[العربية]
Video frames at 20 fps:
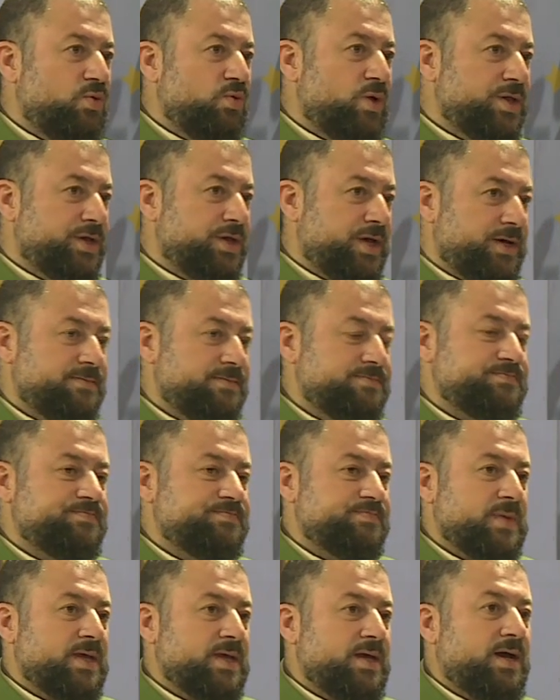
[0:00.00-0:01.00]
الوضع
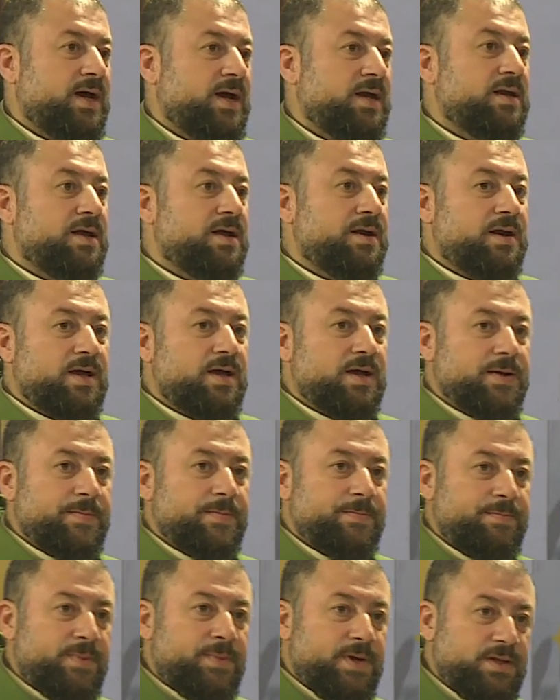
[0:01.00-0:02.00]
على الرغم
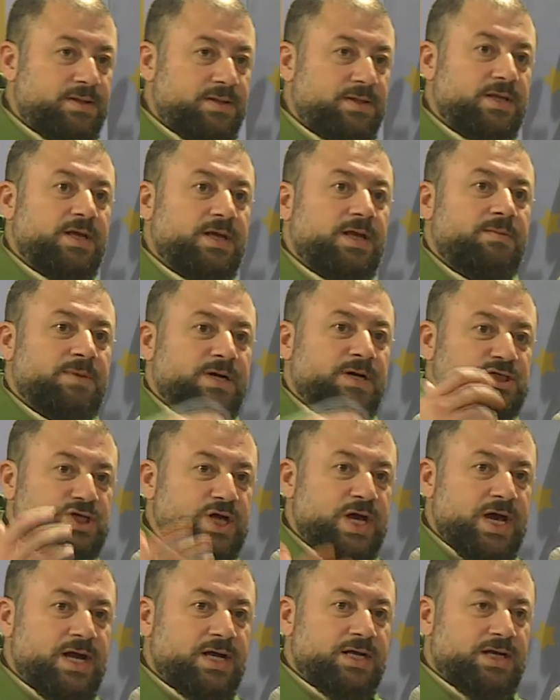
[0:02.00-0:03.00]
من
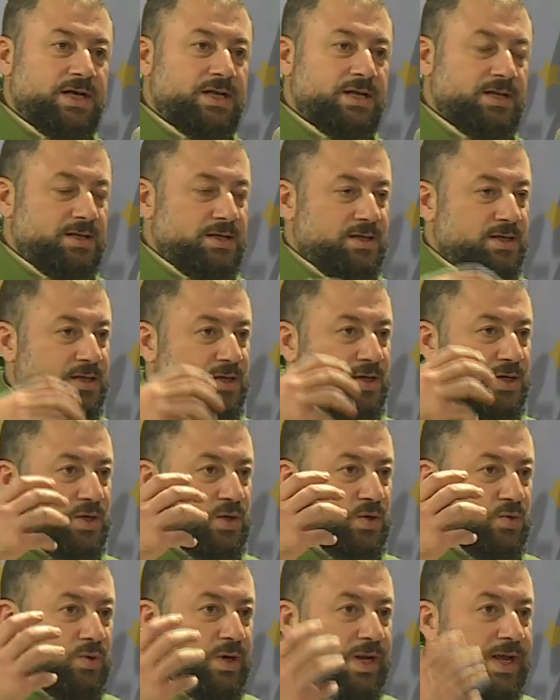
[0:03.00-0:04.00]
المشاكل
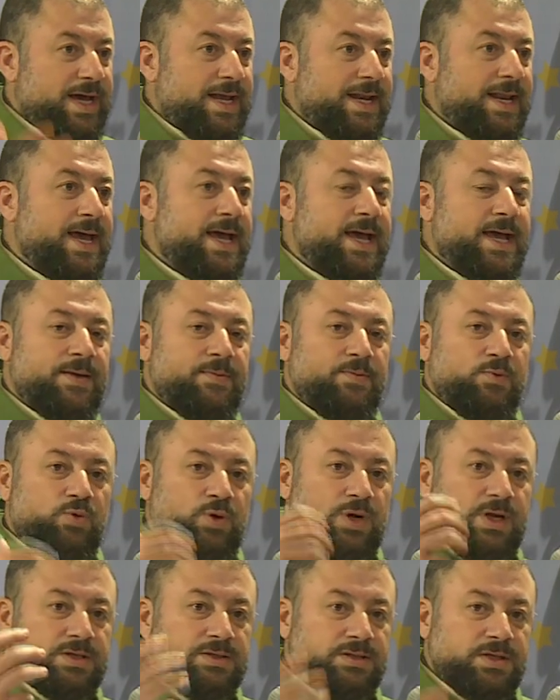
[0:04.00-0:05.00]
والآلام
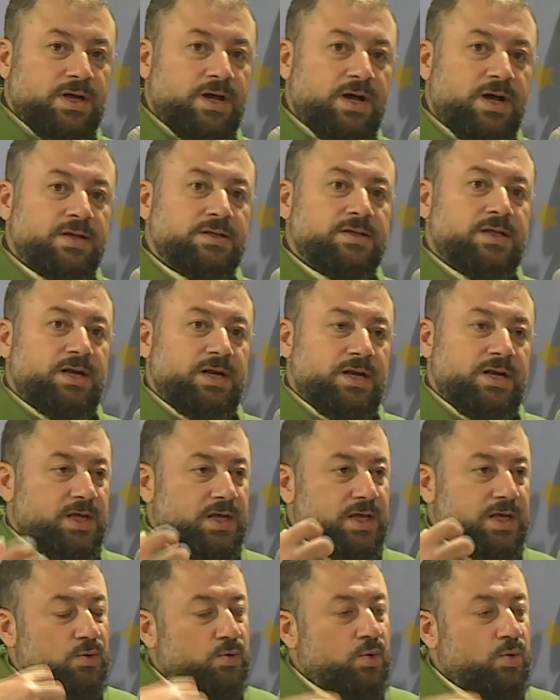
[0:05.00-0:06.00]
والاضطهاد
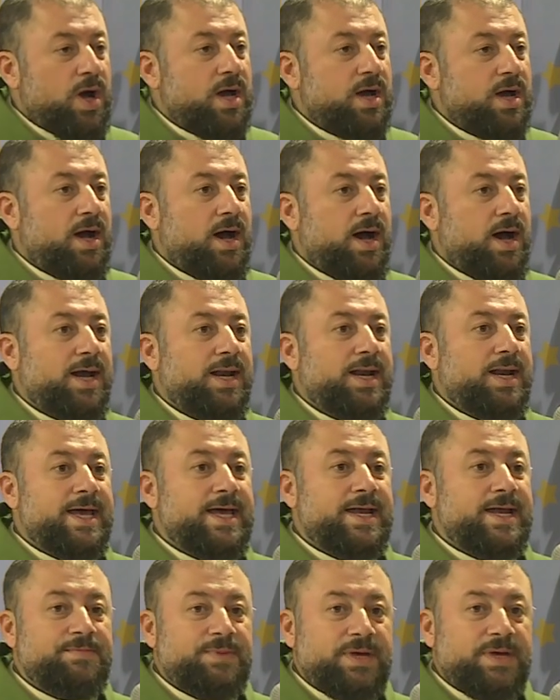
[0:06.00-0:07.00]
اللي وقع
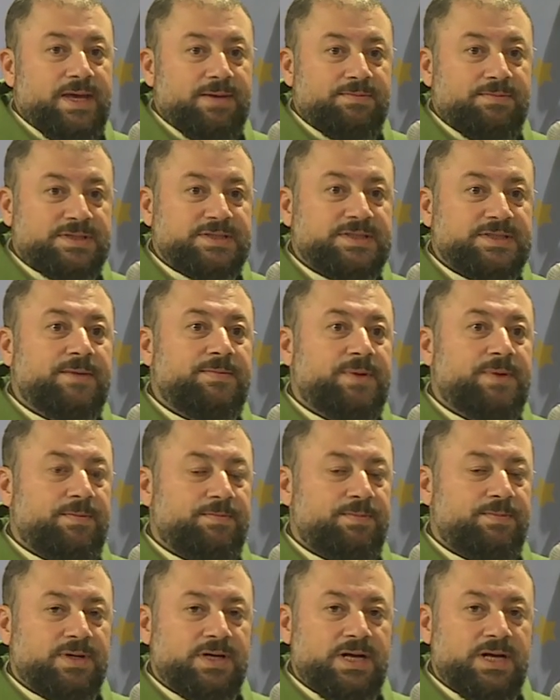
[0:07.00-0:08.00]
على إرميا بسبب
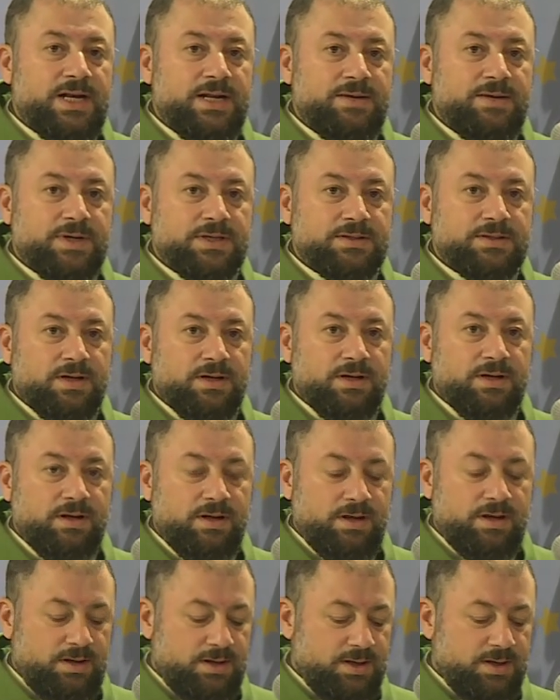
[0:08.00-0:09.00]
كلمة
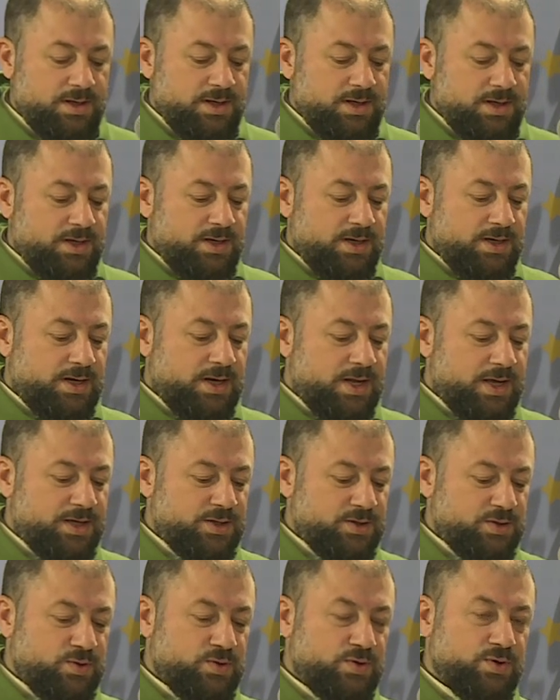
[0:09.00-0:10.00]
الله إلا
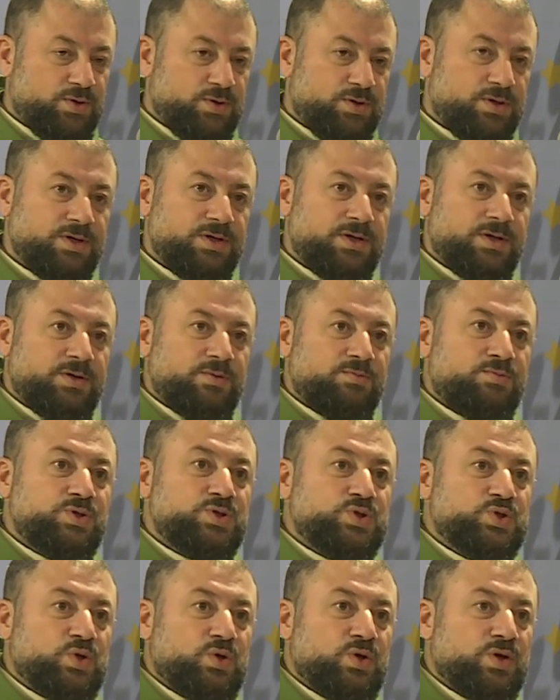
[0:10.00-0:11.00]
أنه
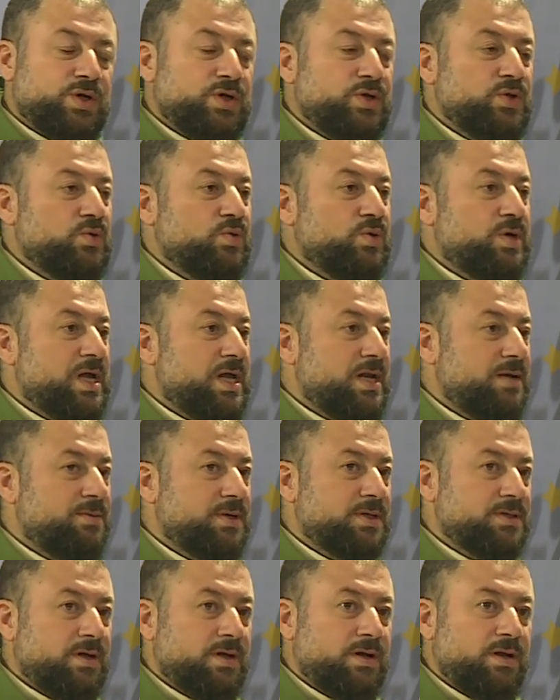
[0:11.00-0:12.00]
بشعر انه
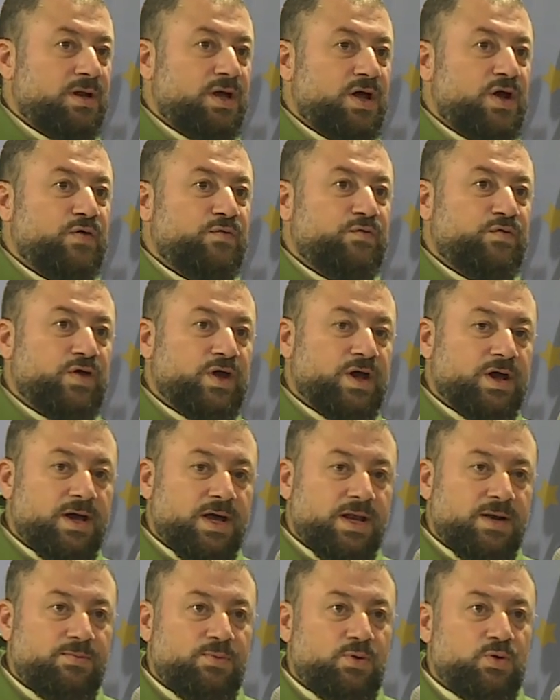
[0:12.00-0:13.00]
كلمه الله في
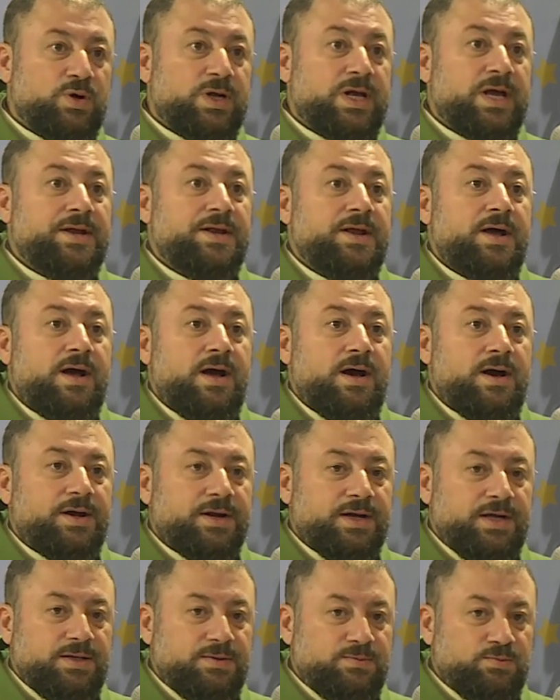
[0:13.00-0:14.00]
قلبه
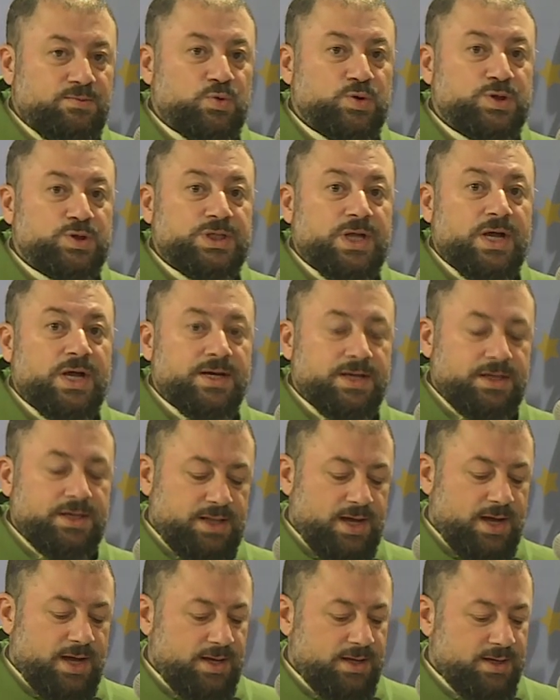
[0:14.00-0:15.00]
كنار
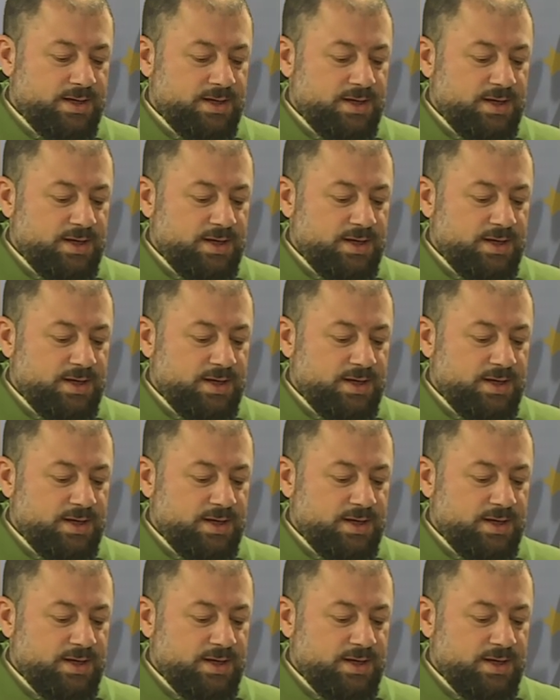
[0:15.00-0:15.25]
متقده